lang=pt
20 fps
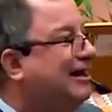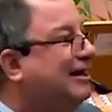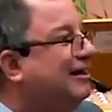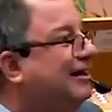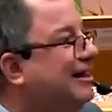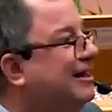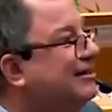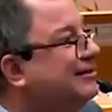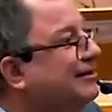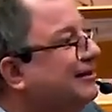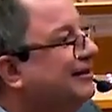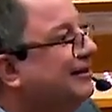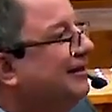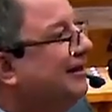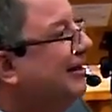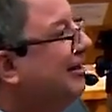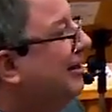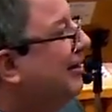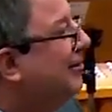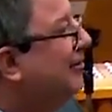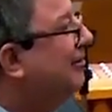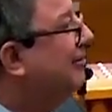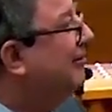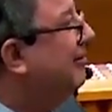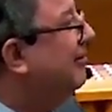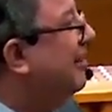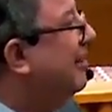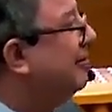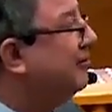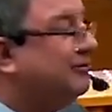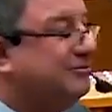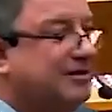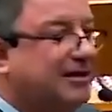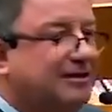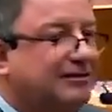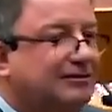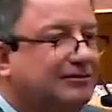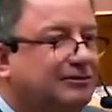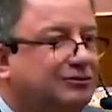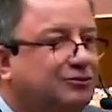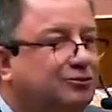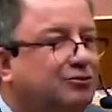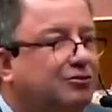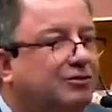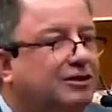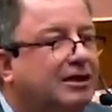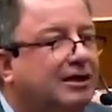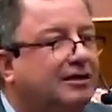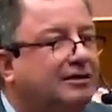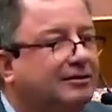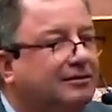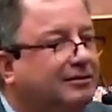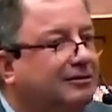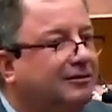igreja, a turma julga.